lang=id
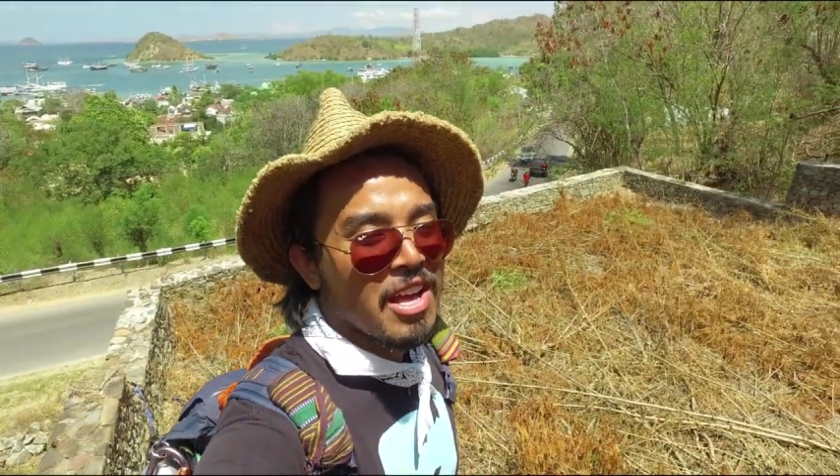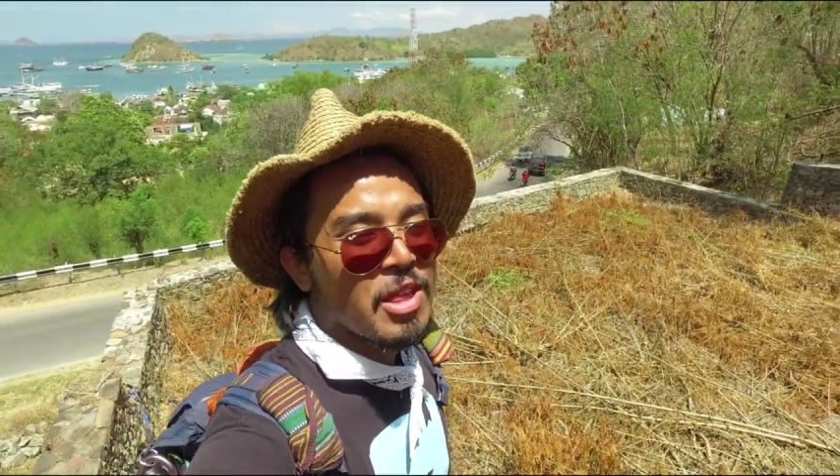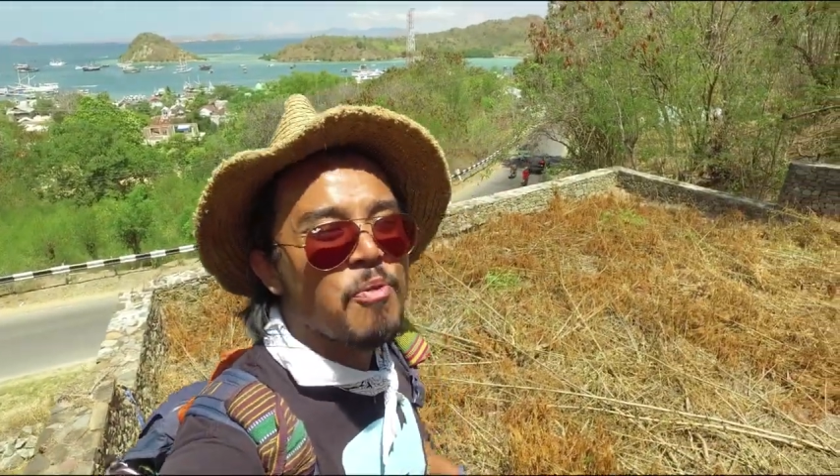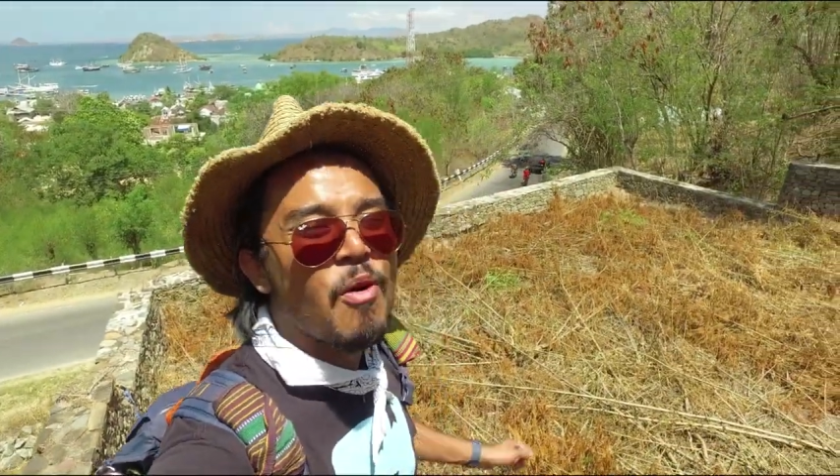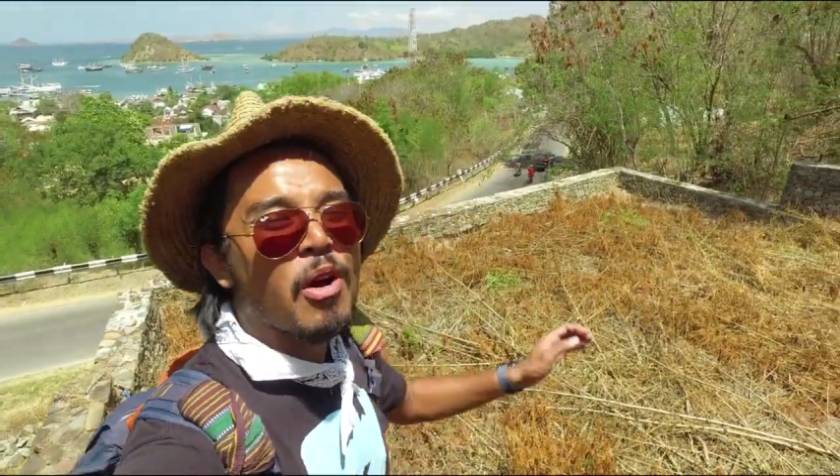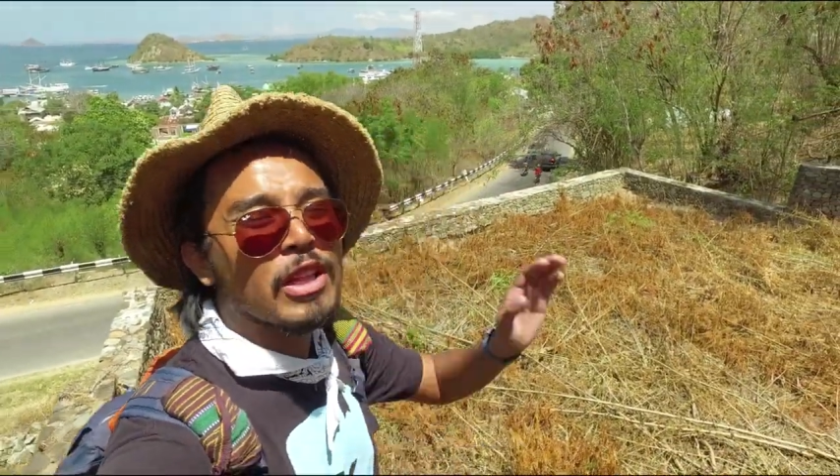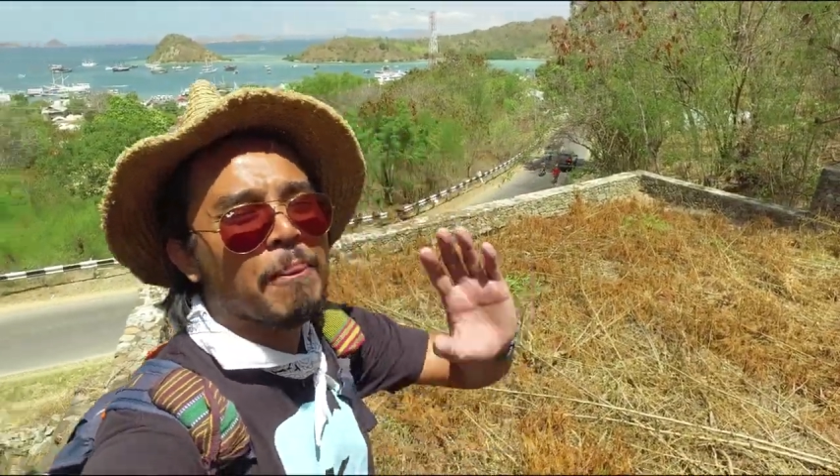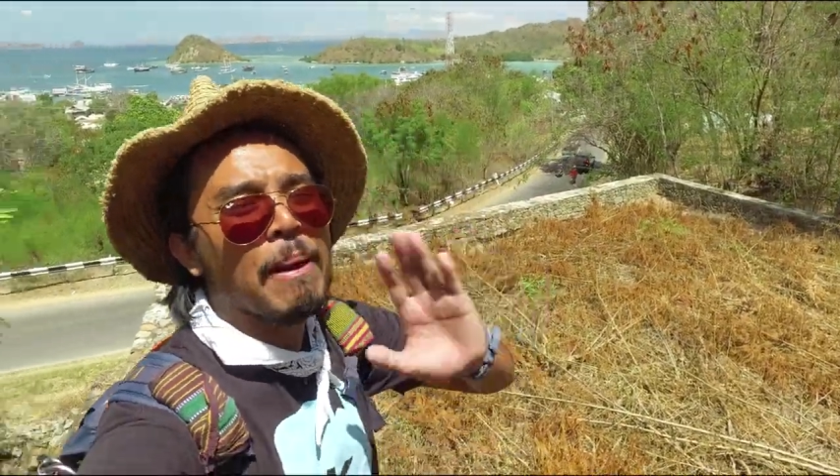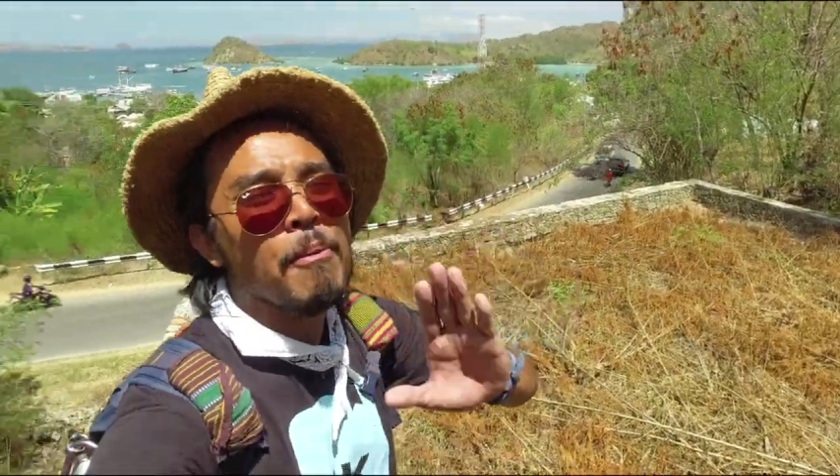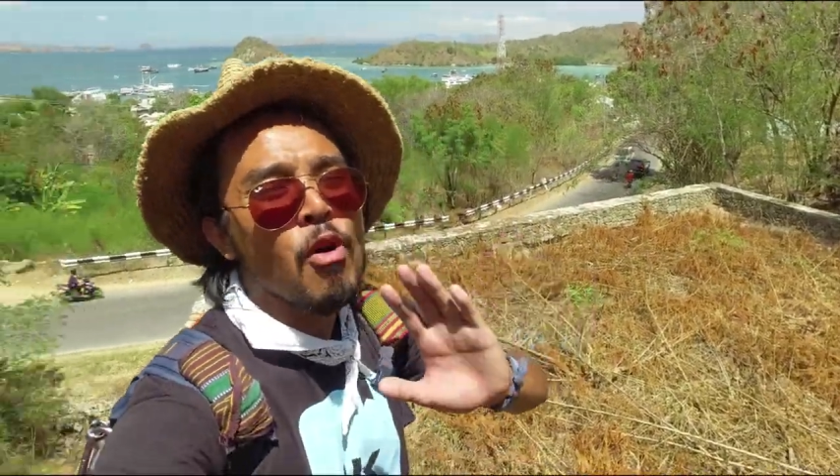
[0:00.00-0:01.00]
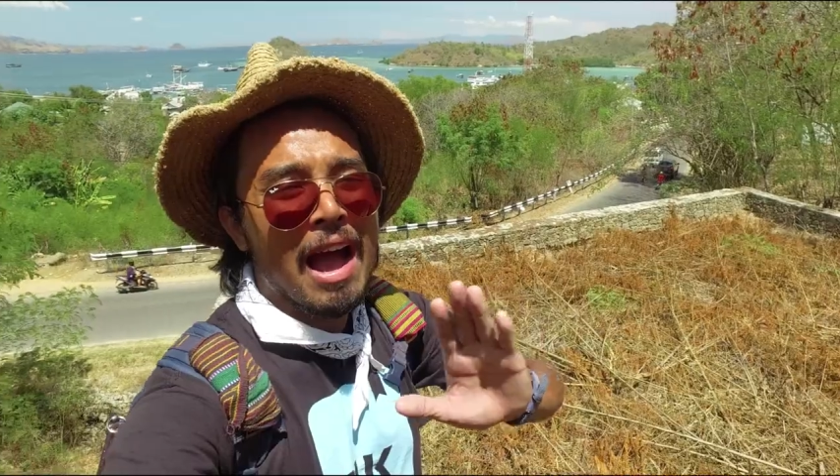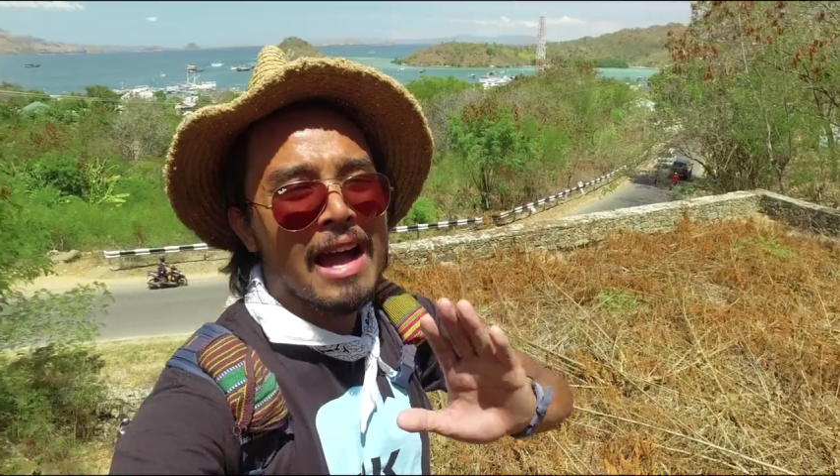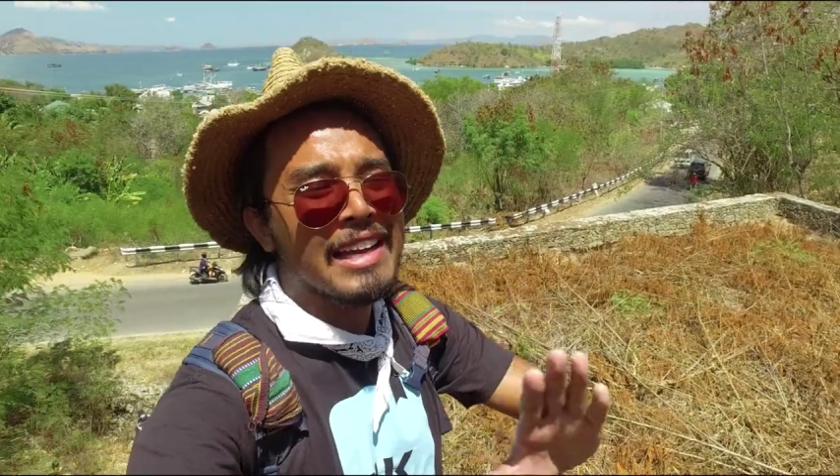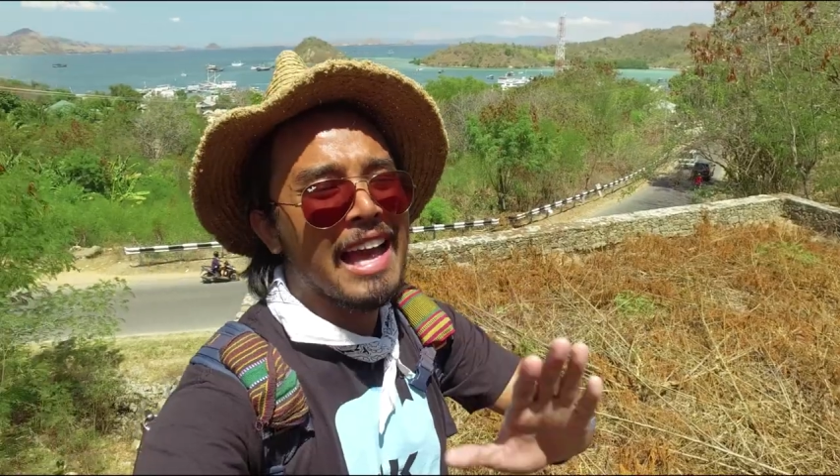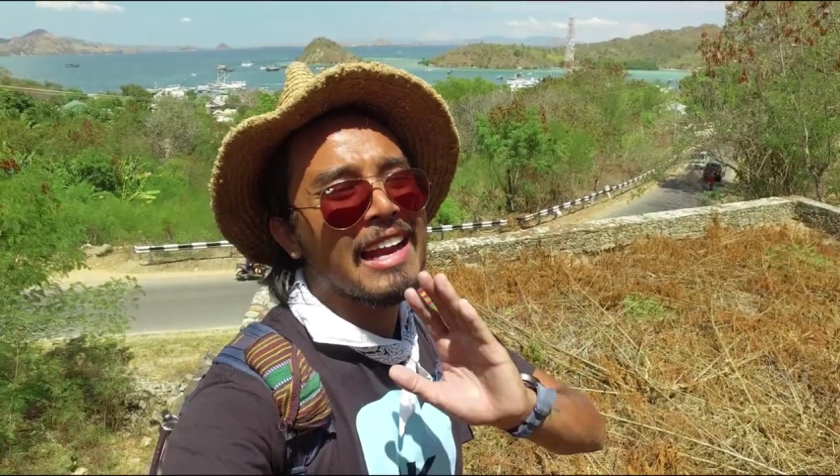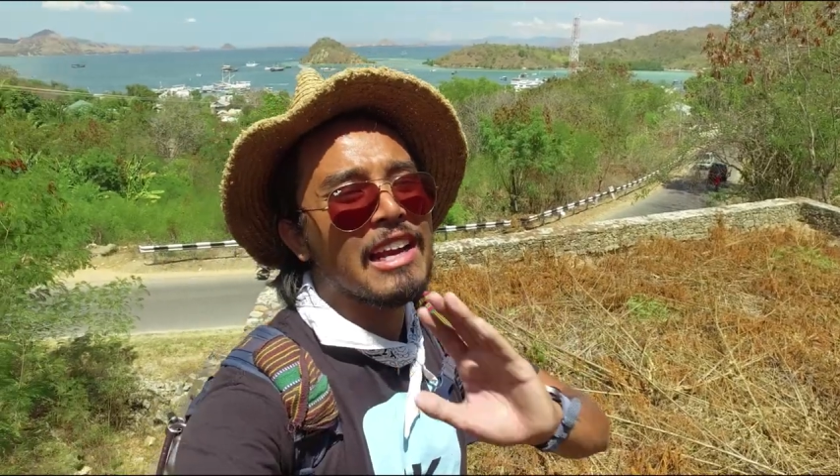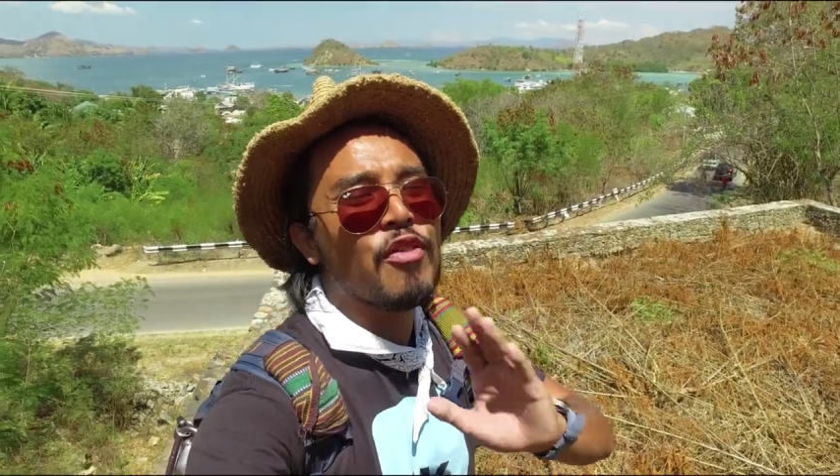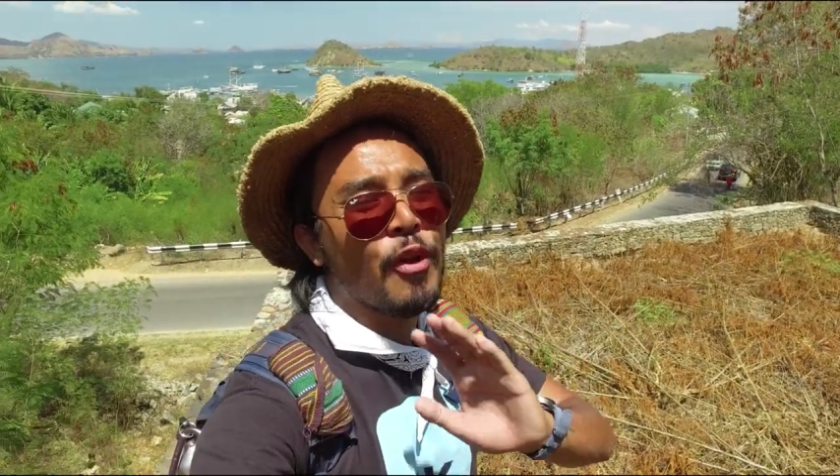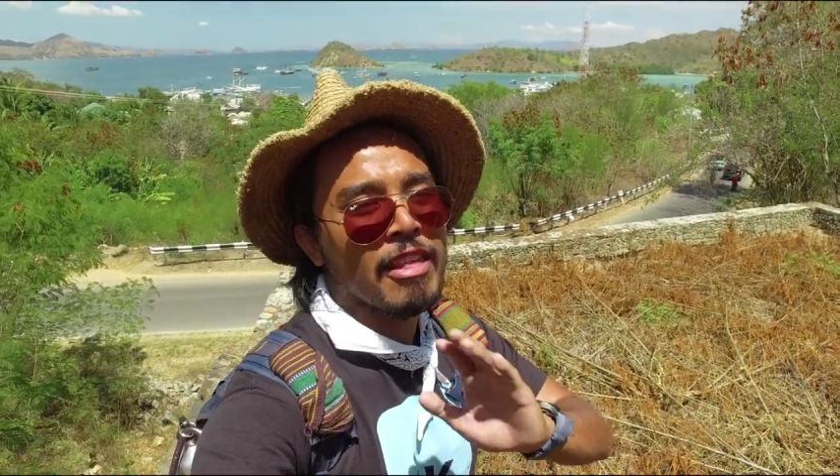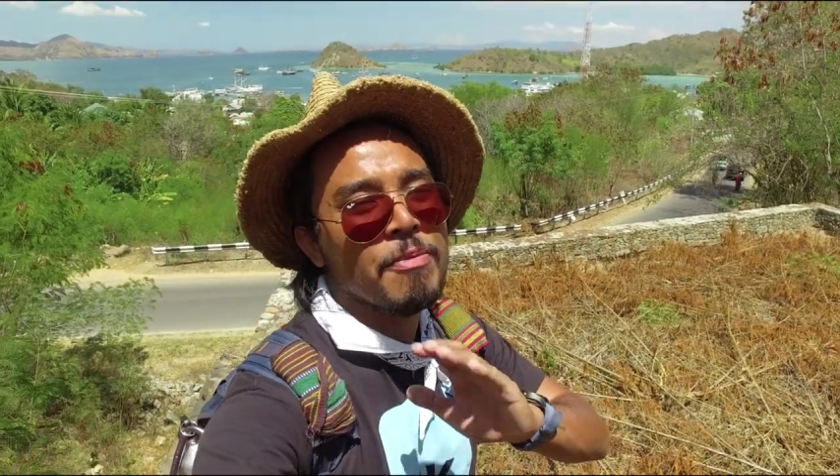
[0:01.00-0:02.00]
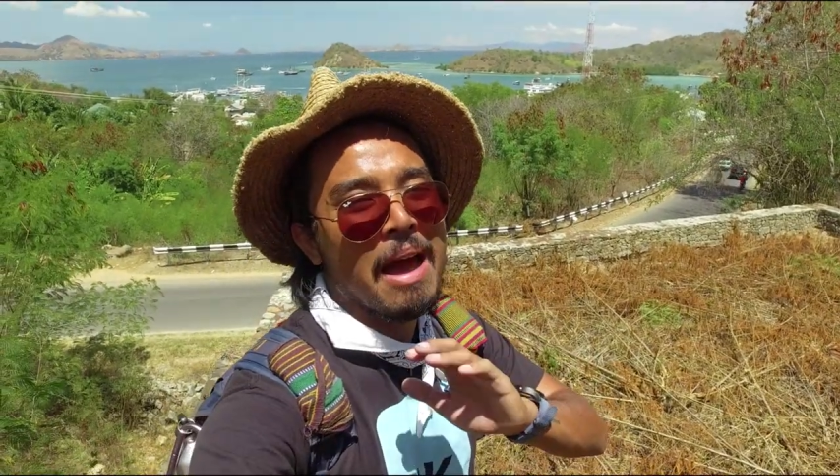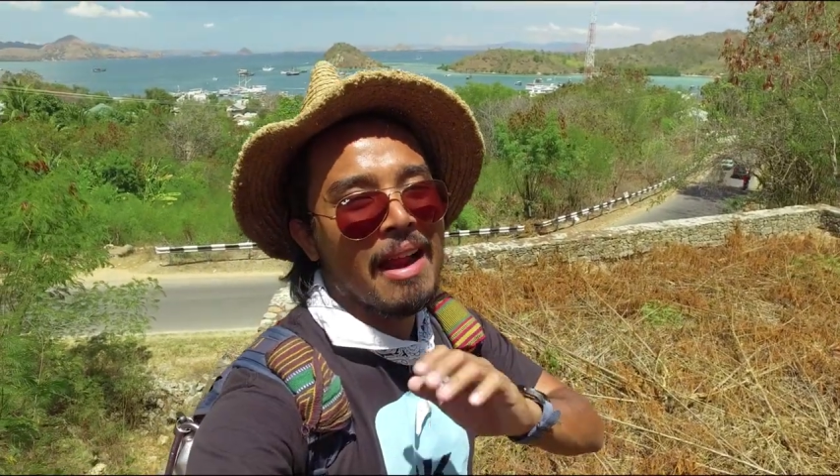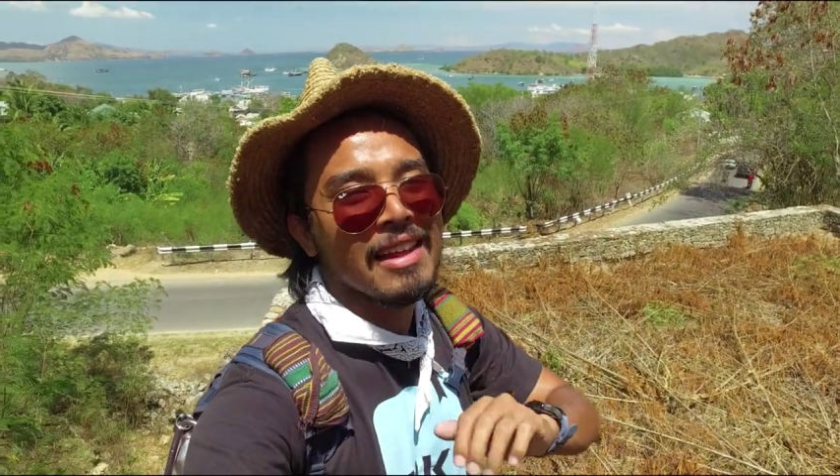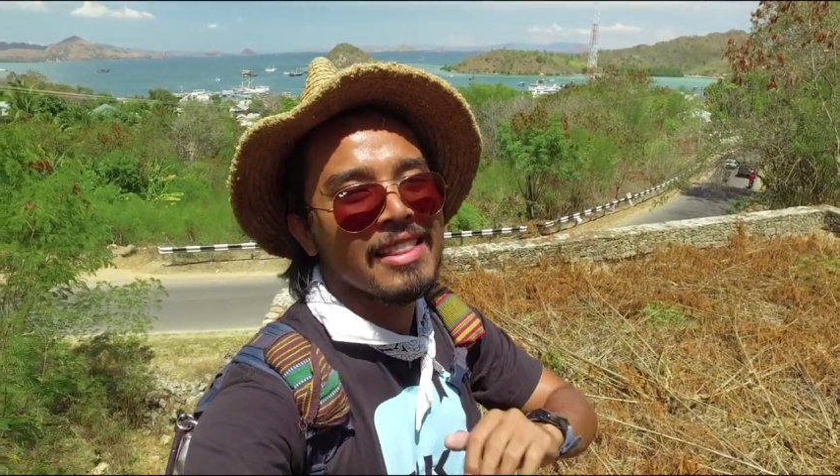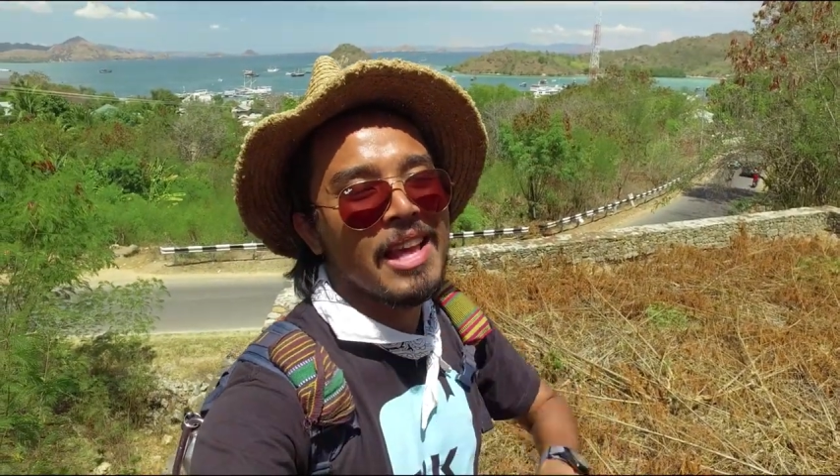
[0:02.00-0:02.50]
sebuah kota pelabuhan yang ada di Flores Barat